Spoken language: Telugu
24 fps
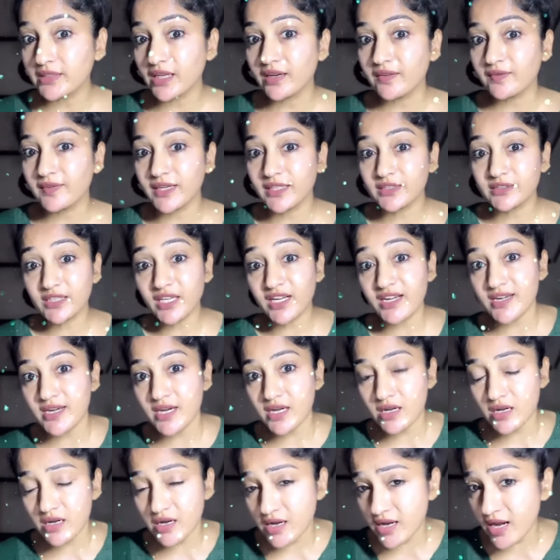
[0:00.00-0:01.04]
తర్వాత
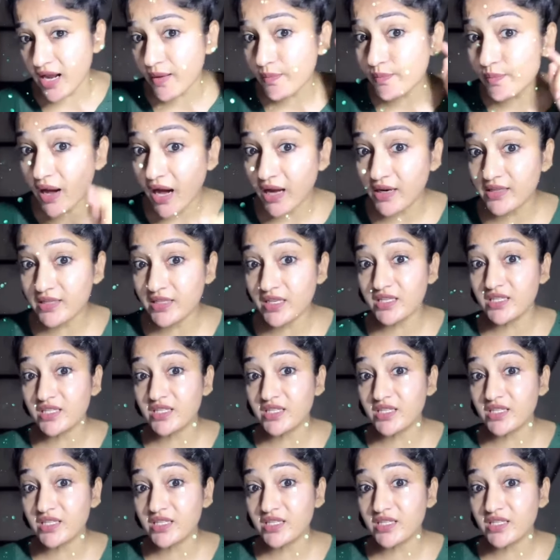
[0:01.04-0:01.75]
నిన్నే బానిసం